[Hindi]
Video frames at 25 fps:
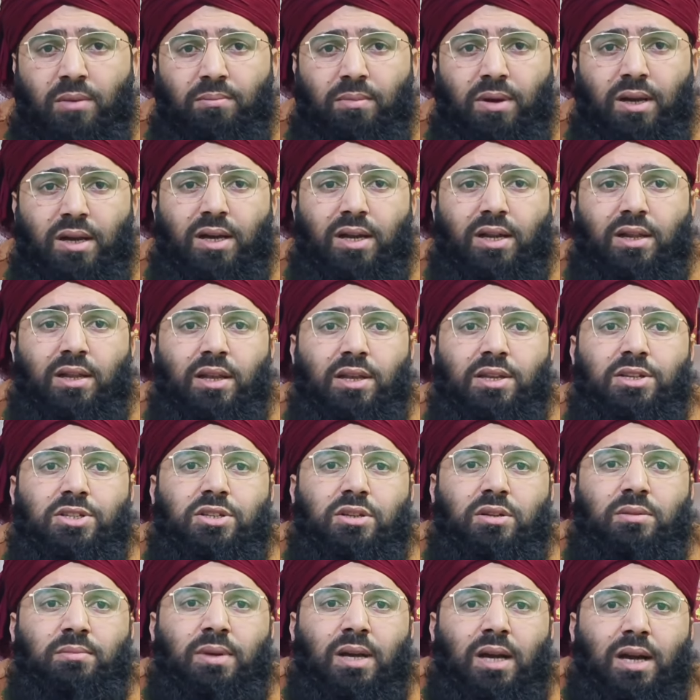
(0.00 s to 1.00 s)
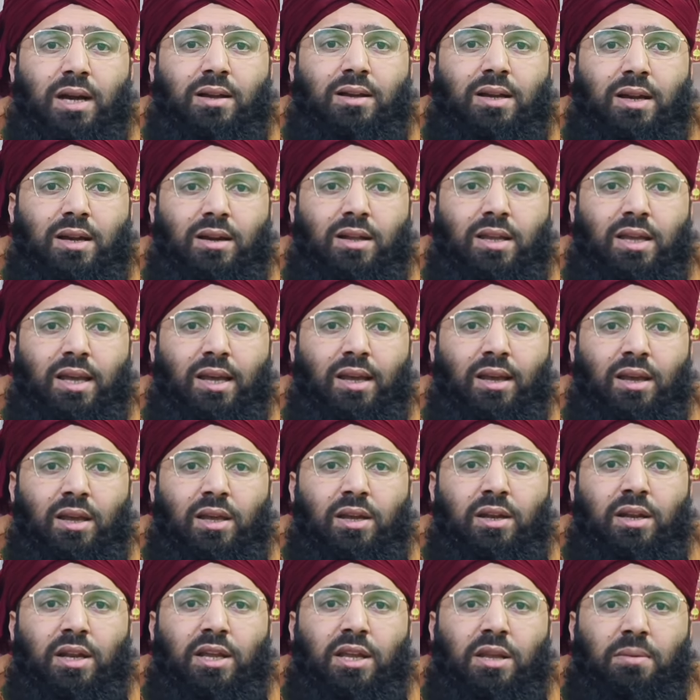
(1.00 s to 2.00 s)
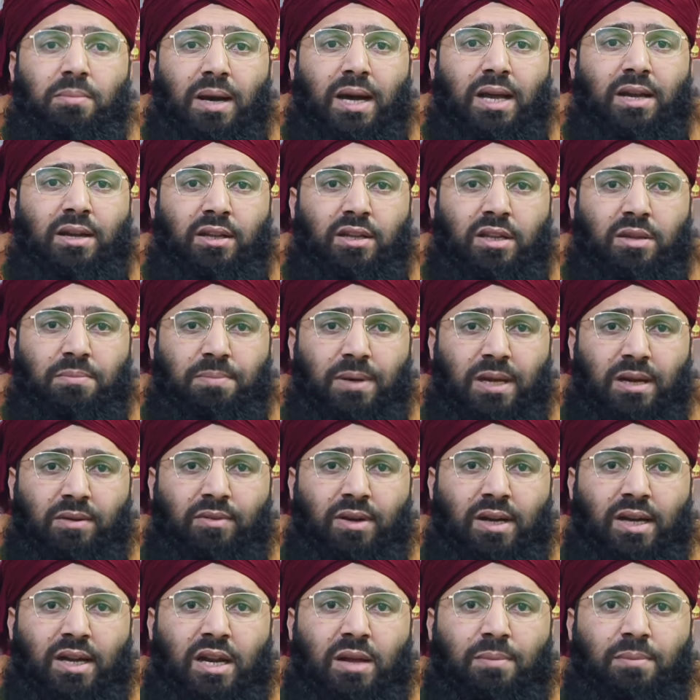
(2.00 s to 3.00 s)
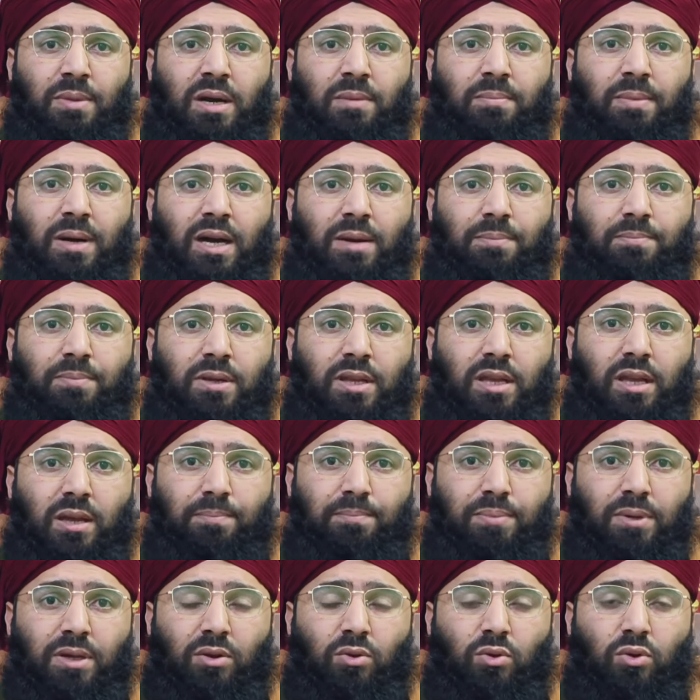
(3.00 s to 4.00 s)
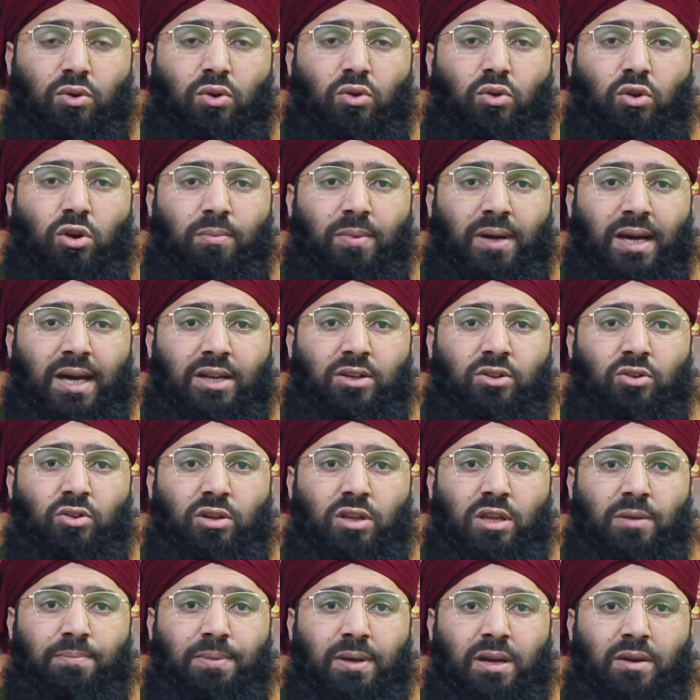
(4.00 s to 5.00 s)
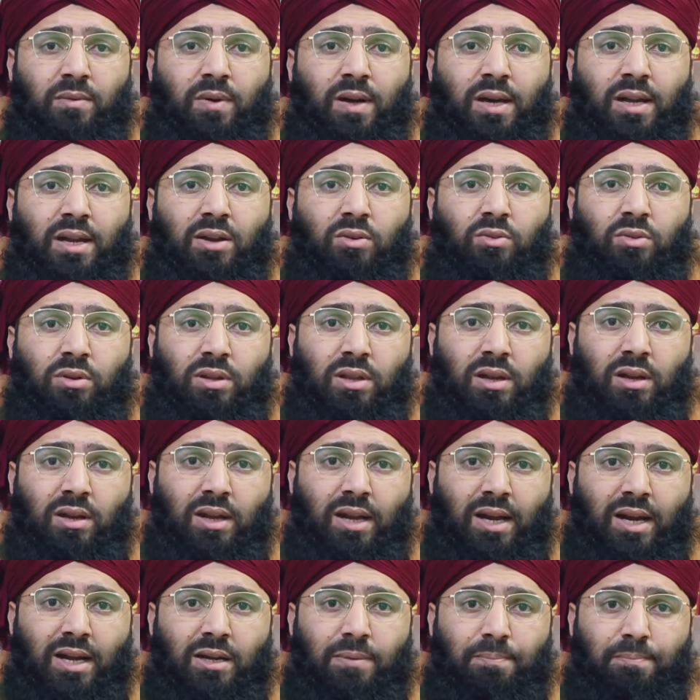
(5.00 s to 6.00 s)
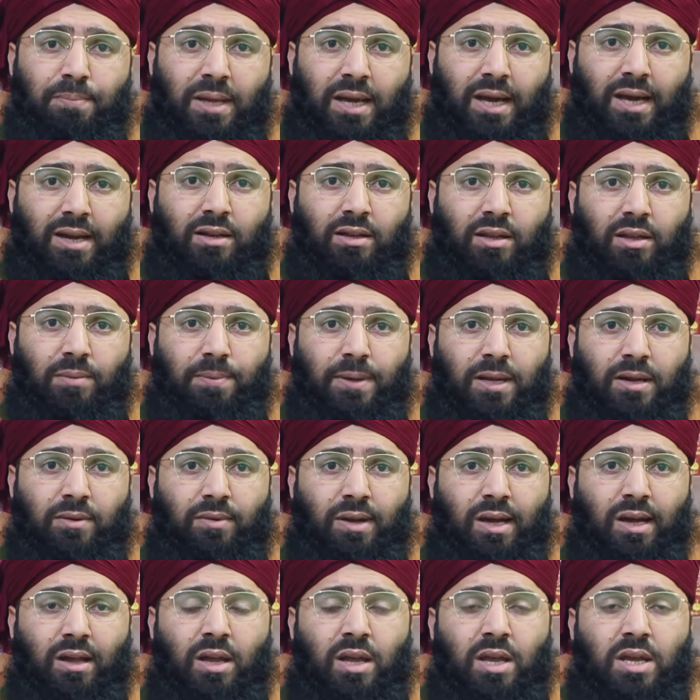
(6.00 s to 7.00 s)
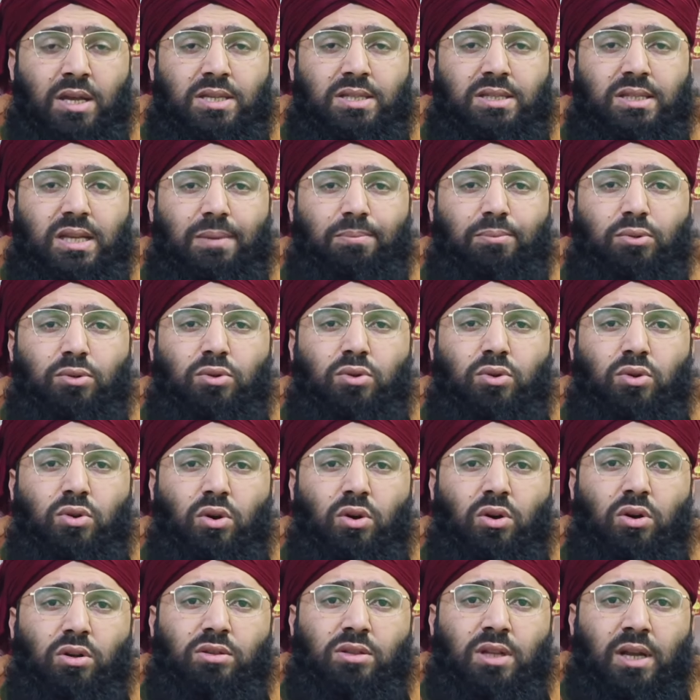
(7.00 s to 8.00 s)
मगर ये इश्क में आकर के न ईमान की परवाह न माँ बाप के अपने उन कुर्बानियों की परवाह न उनके लाड प्यार की परवाह सबको